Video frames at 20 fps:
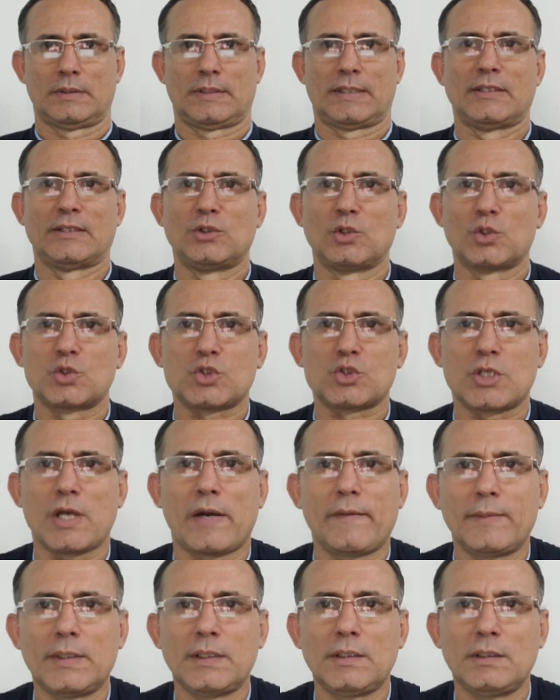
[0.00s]
que no
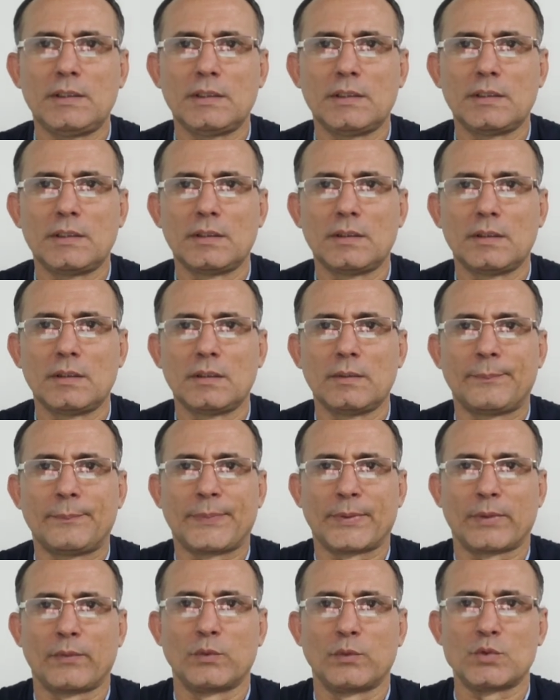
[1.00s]
saben
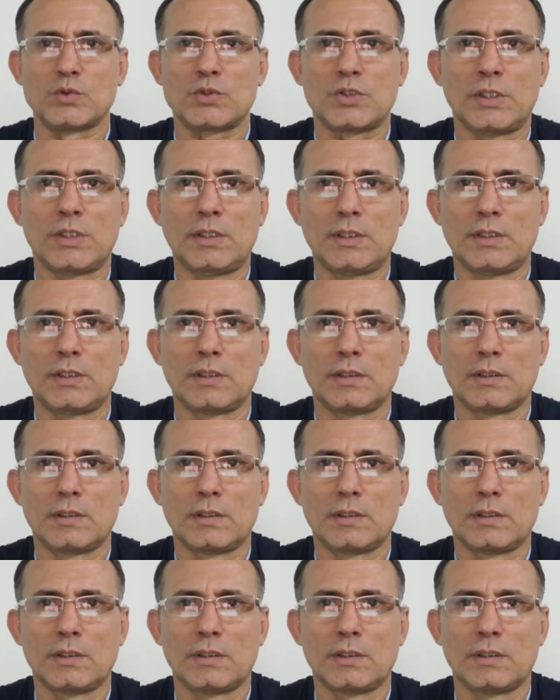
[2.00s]
producir